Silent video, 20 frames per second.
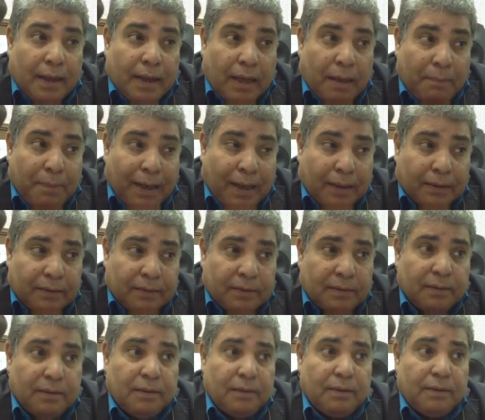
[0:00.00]
ابعت
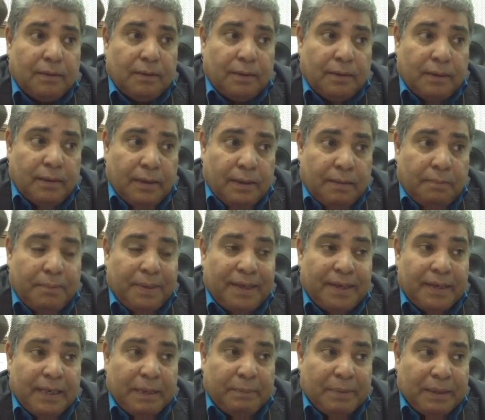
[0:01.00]

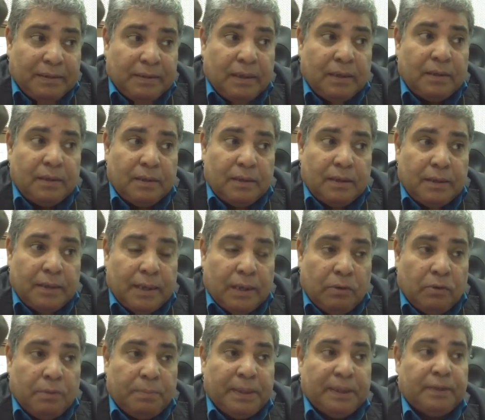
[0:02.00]
للبرنامج ده
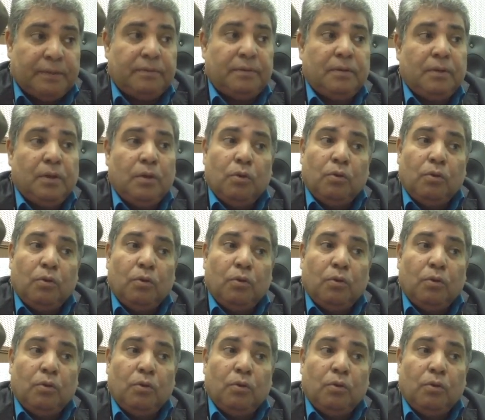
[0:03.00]
جوابات